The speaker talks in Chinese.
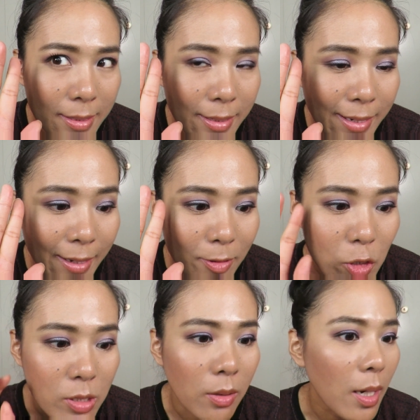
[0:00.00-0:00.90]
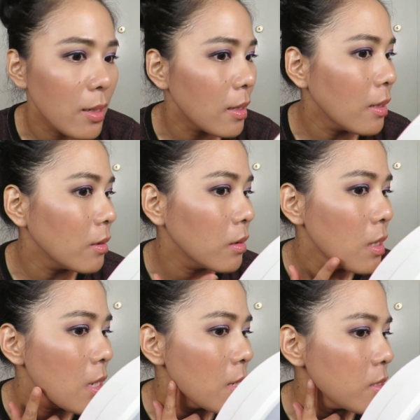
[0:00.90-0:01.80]
可以看我手啊，然后
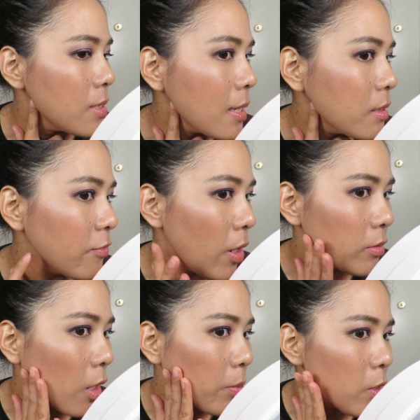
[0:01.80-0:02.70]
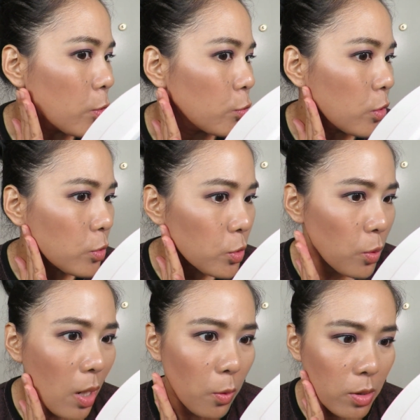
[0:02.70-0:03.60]
其他的地方倒没有晕
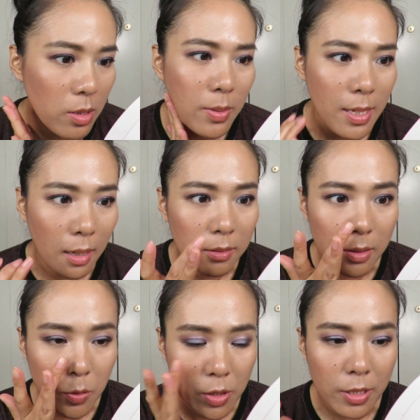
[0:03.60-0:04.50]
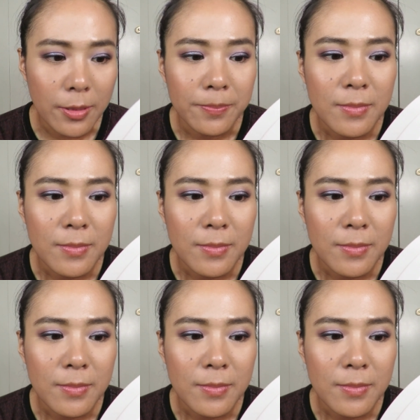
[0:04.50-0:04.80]
妆或怎么样的，就是